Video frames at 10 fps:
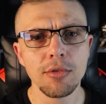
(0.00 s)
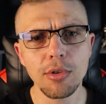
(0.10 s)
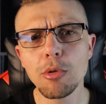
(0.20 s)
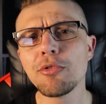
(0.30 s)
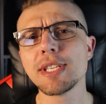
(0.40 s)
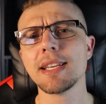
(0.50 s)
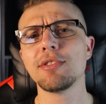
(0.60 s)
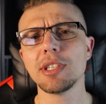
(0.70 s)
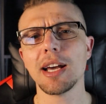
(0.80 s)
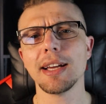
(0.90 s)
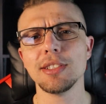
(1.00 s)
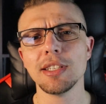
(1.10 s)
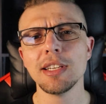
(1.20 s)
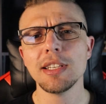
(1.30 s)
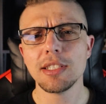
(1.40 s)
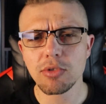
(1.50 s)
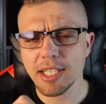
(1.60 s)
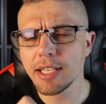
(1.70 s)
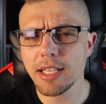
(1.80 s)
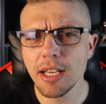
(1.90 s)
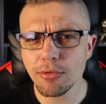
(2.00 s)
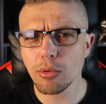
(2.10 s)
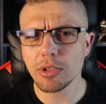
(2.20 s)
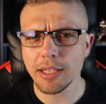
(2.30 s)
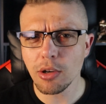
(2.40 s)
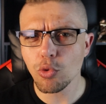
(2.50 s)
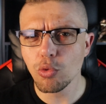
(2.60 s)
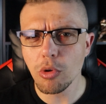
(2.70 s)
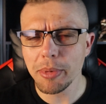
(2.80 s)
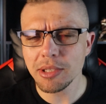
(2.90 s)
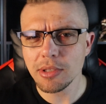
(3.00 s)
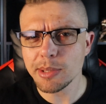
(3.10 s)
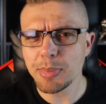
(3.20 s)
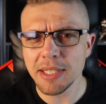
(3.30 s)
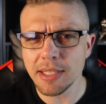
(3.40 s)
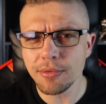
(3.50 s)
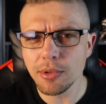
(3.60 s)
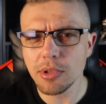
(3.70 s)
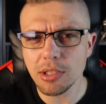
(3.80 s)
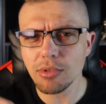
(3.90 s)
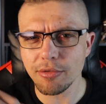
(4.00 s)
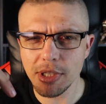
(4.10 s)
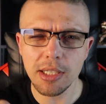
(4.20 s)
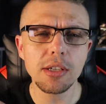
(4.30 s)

Vamos ver se é verdade. Se você queria voltar em algum momento específico da sua vida,